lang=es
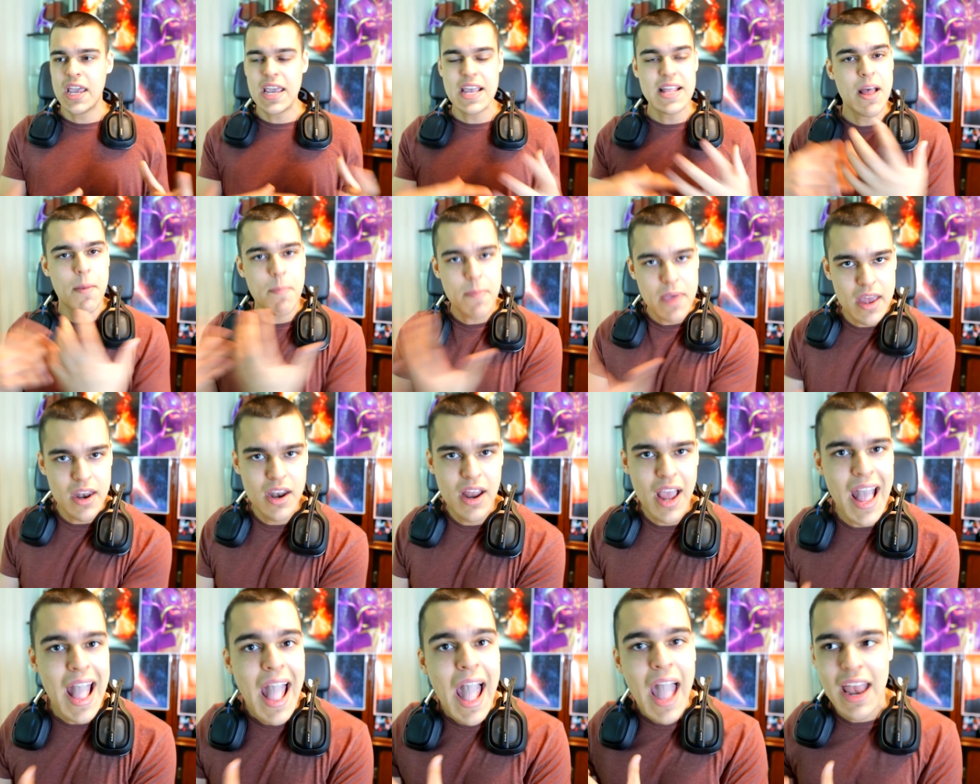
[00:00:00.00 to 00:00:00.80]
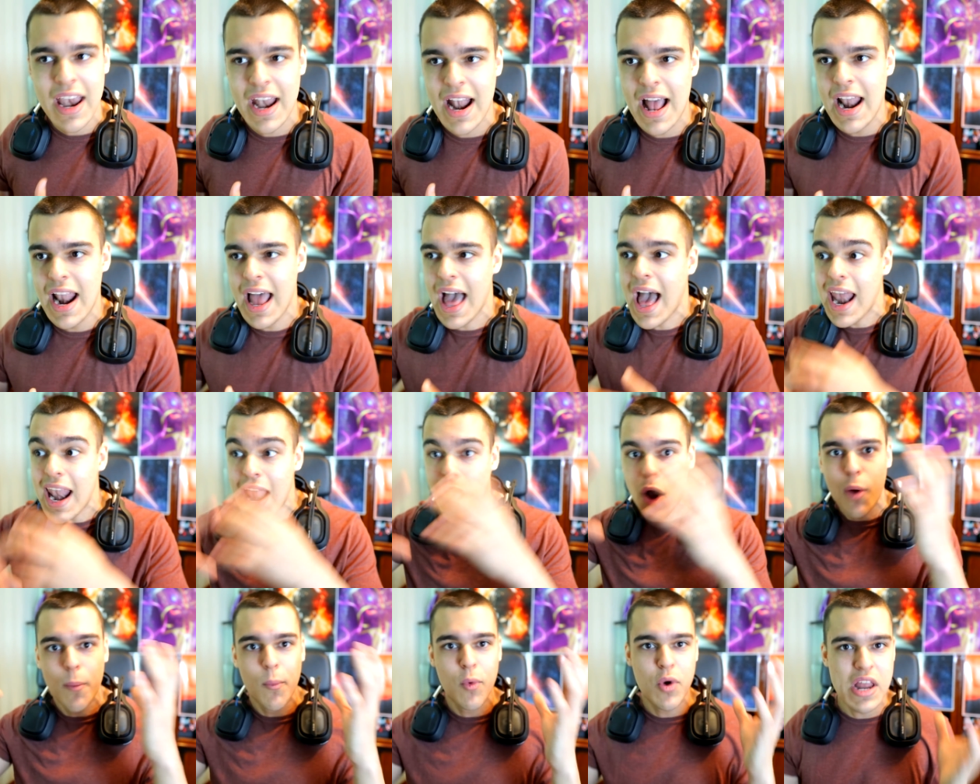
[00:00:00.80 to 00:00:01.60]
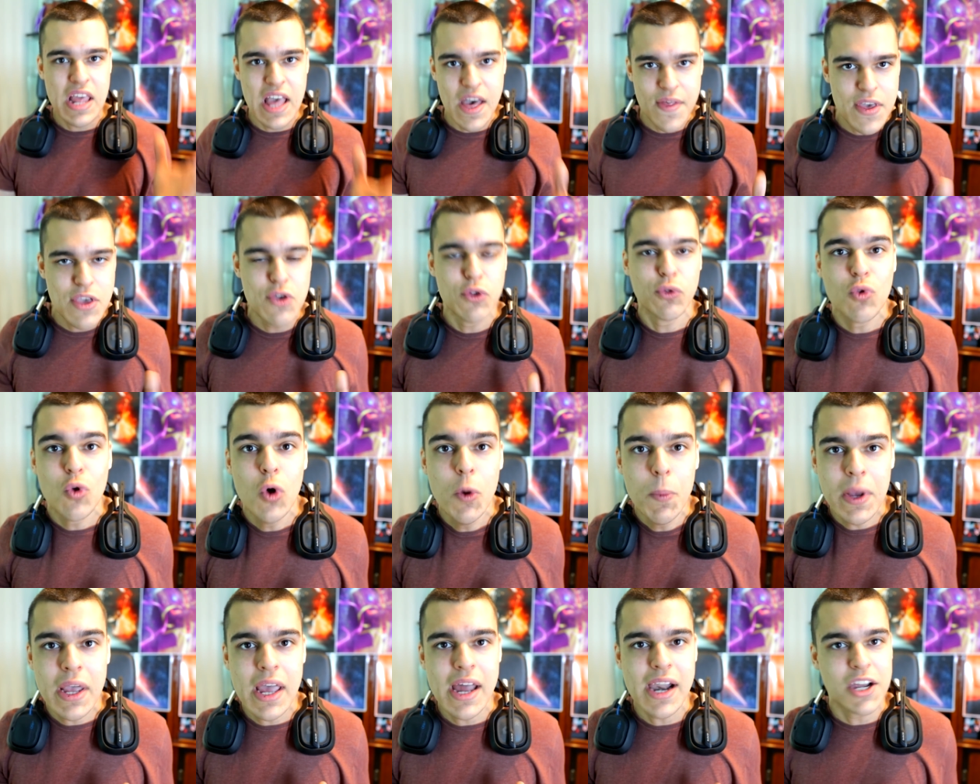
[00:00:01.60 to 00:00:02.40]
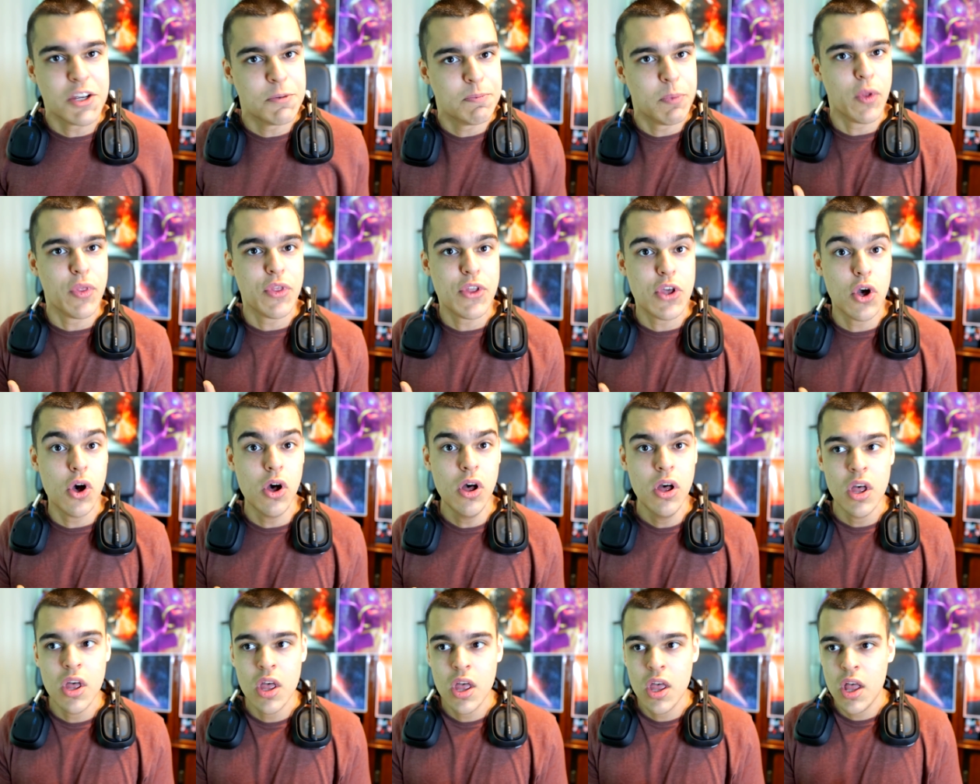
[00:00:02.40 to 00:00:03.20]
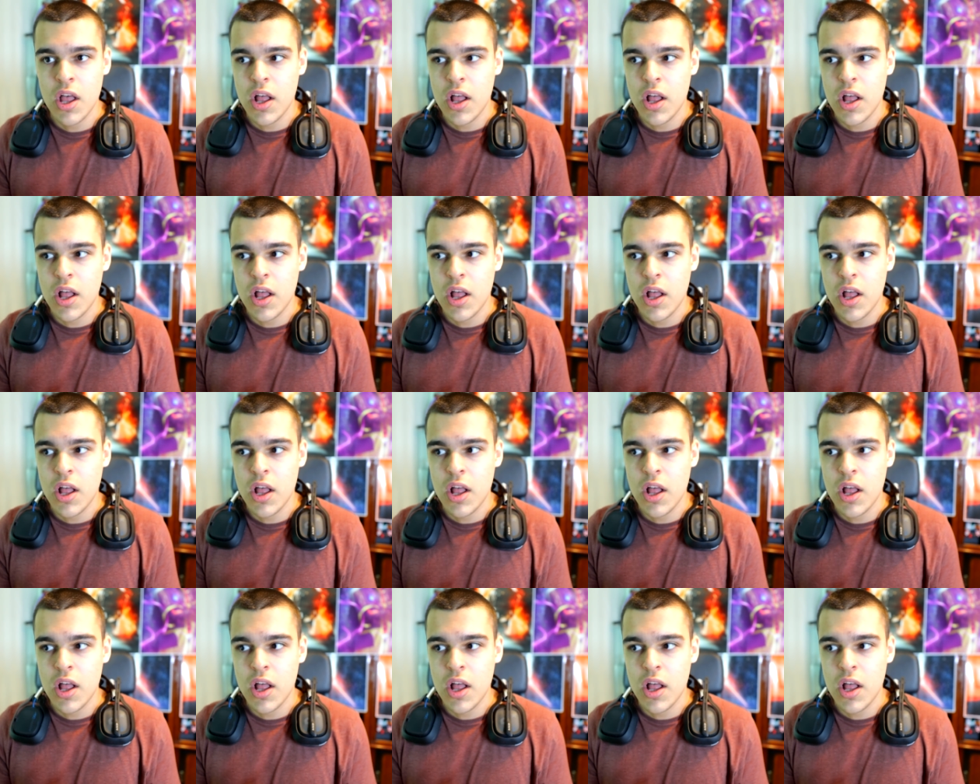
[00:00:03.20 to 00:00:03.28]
y también en general a la comunidad de YouTube que respondió